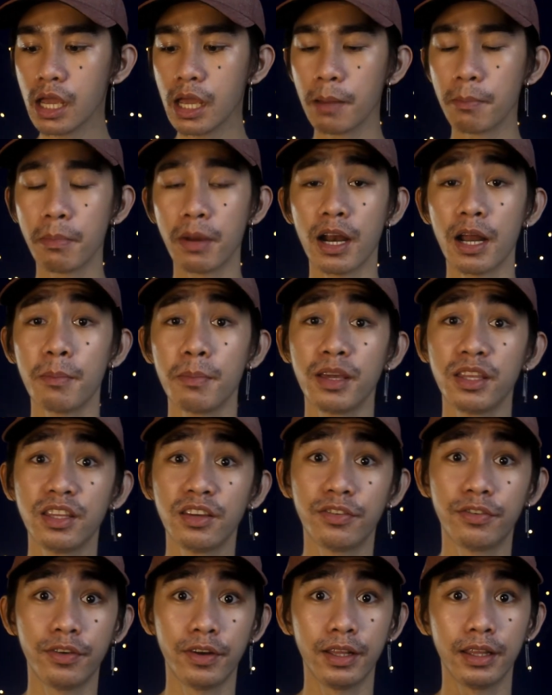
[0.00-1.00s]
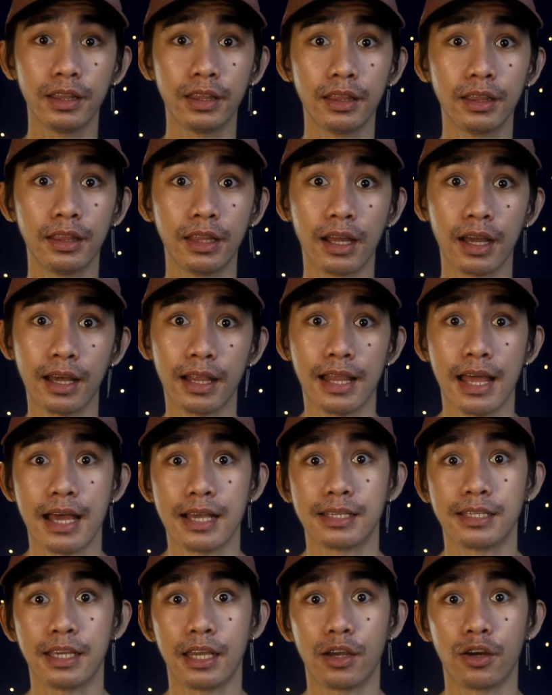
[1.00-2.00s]
maraming different na
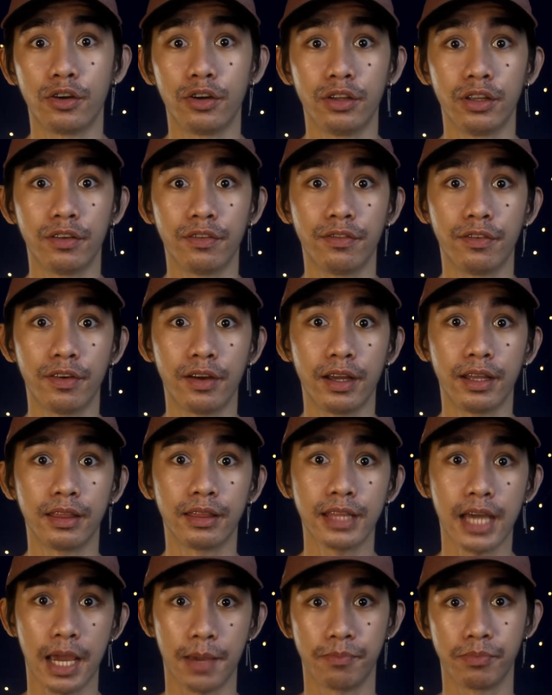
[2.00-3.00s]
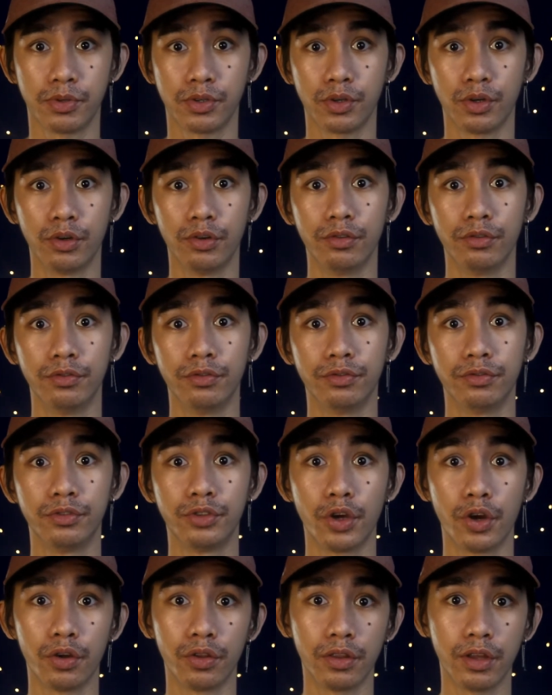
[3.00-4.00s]
klase or different types of
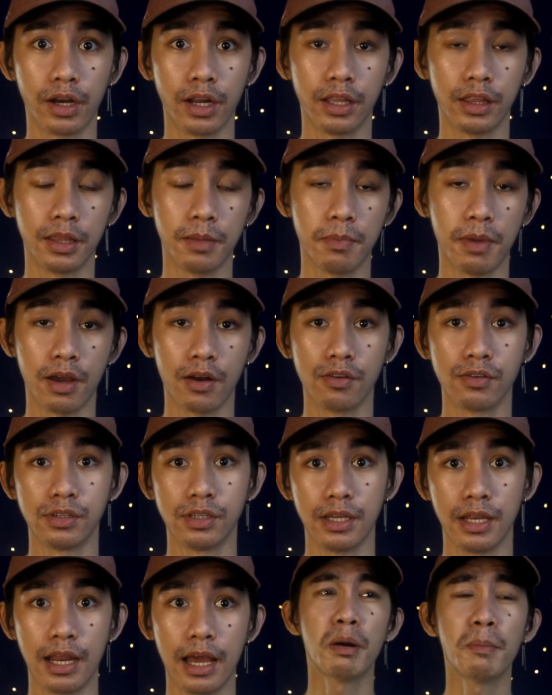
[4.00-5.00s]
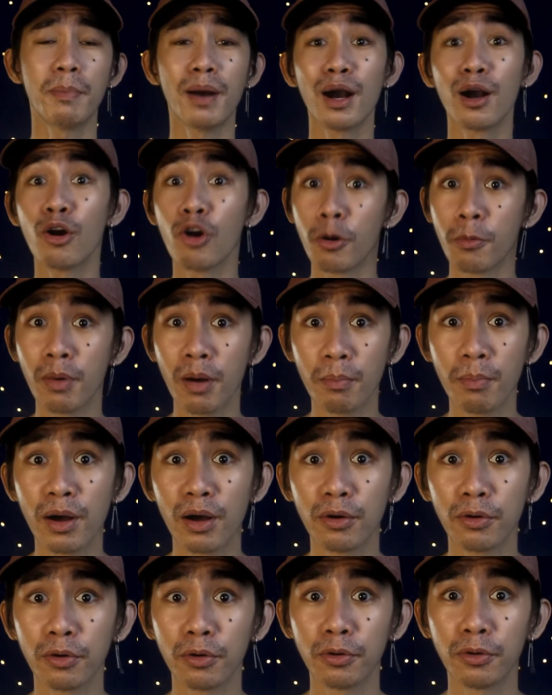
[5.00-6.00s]
deodorant na meron sila. Mabango,
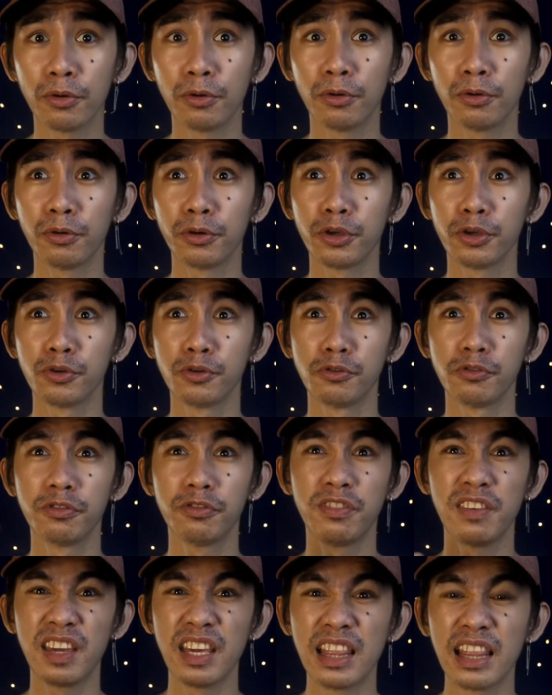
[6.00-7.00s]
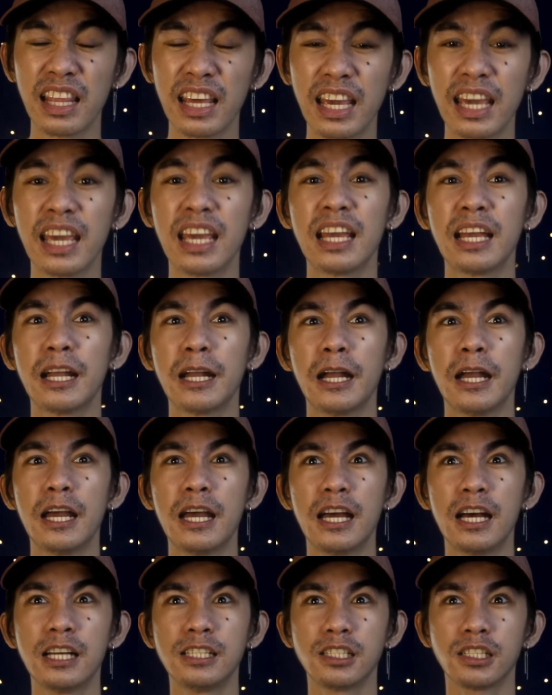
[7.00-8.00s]
mabango yung feeling,
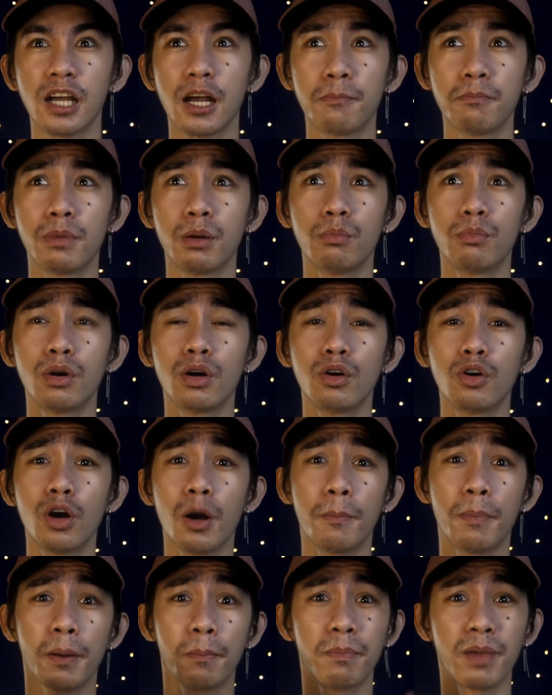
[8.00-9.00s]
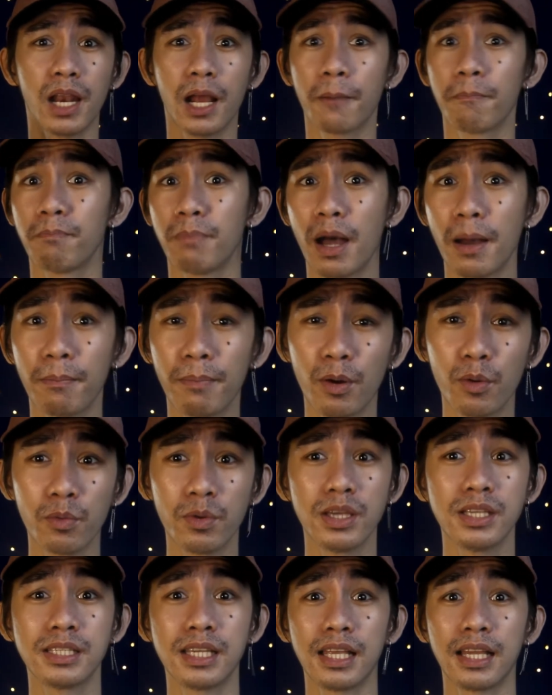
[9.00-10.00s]
tsaka mabango kapag
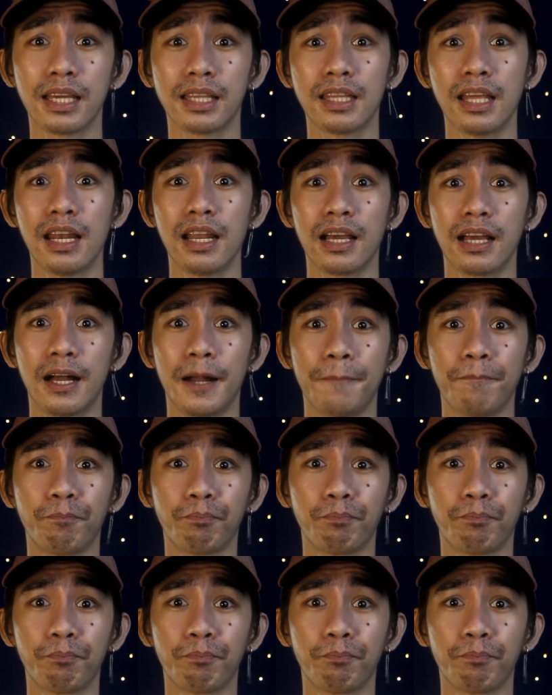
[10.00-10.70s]
pinagpapawisan ka talaga.